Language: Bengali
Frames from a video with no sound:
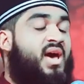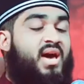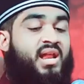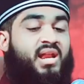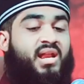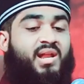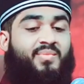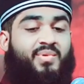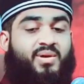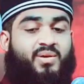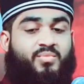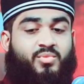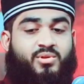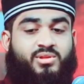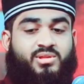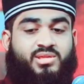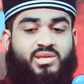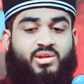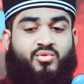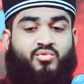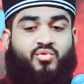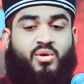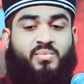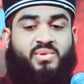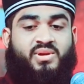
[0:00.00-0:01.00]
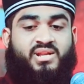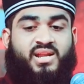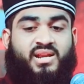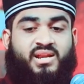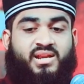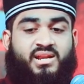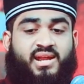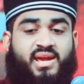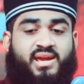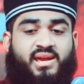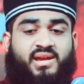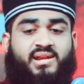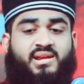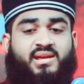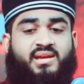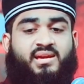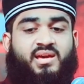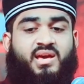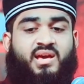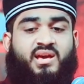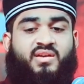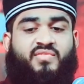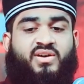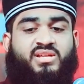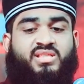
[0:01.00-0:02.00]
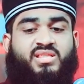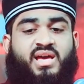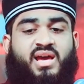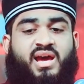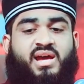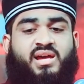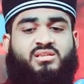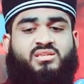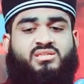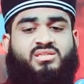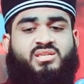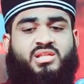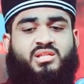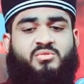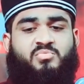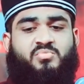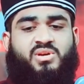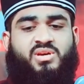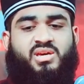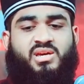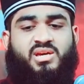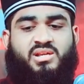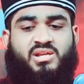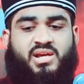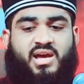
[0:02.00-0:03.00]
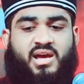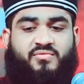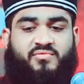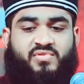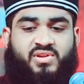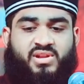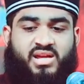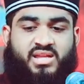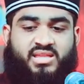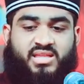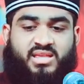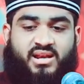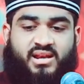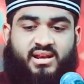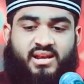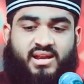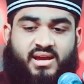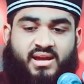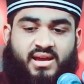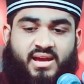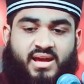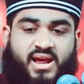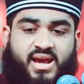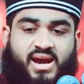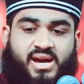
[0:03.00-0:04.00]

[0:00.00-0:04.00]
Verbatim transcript: আল্লাহবাক বলছেন ওয়ামিন লাইলি ফাতাহাজ্জাদ বিহি না ফিলাতাল্লাক